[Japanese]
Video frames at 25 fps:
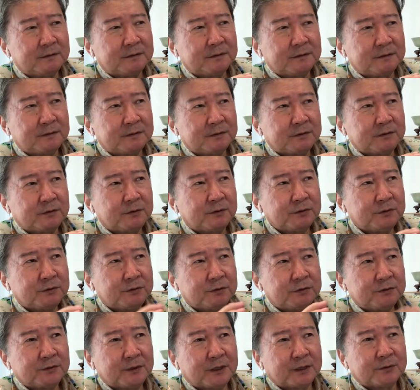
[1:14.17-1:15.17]
ん、東
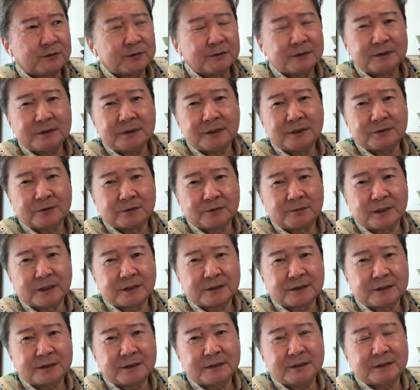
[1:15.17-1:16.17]
京とかこの辺だと、まあ、
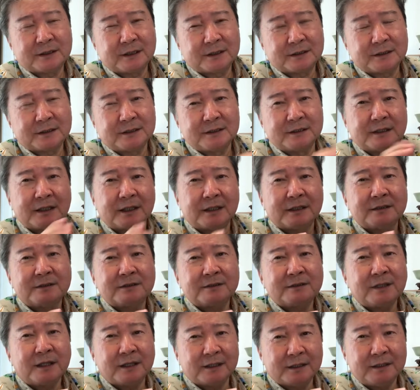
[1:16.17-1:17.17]
敷金大体にかげつ
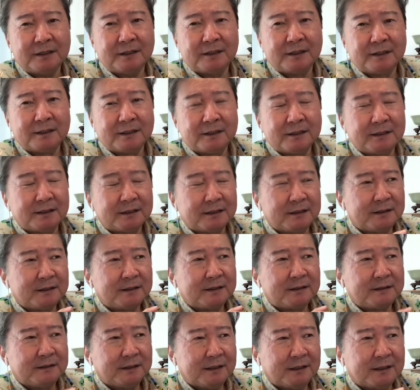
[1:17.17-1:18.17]
くらい、
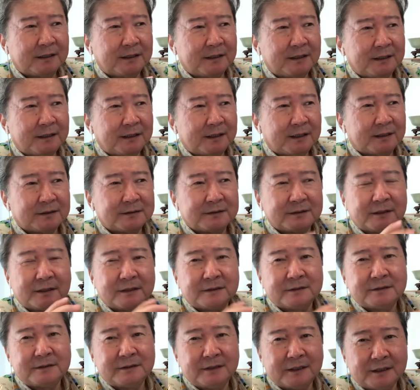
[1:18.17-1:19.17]
えー、で預
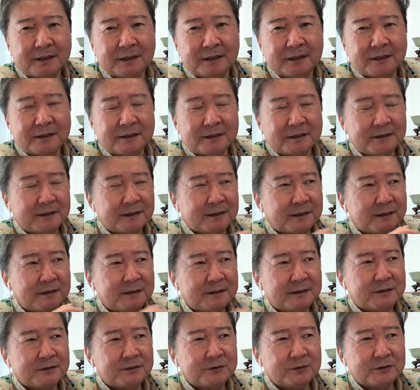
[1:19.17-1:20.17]
かって、で、解
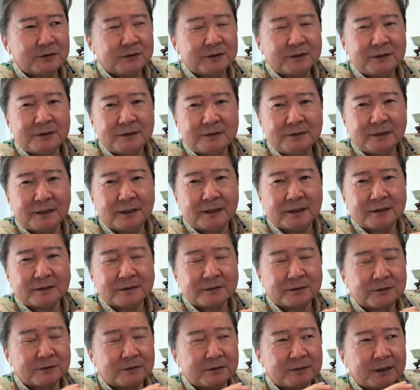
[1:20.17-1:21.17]
約の時には、
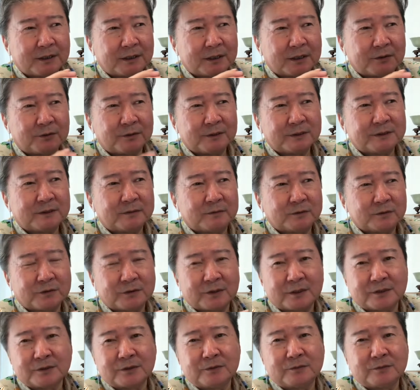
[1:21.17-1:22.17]
そのなんか壊したものと
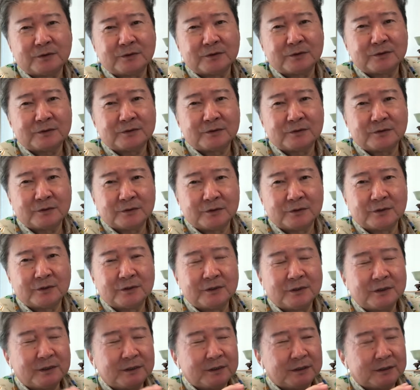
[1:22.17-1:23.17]
かそういうものを、
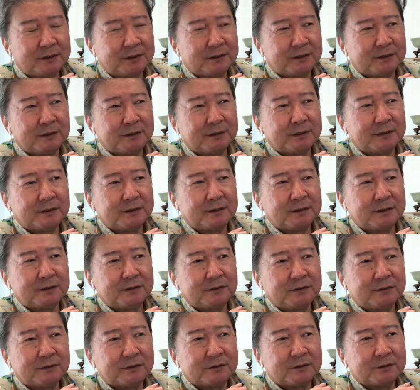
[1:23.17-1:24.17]

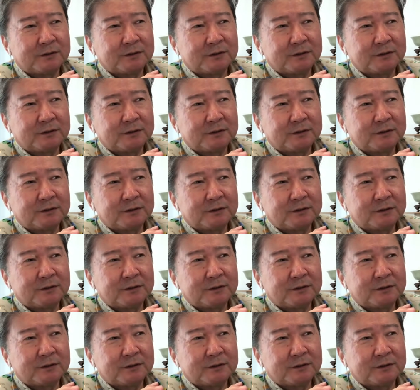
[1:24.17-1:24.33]
の、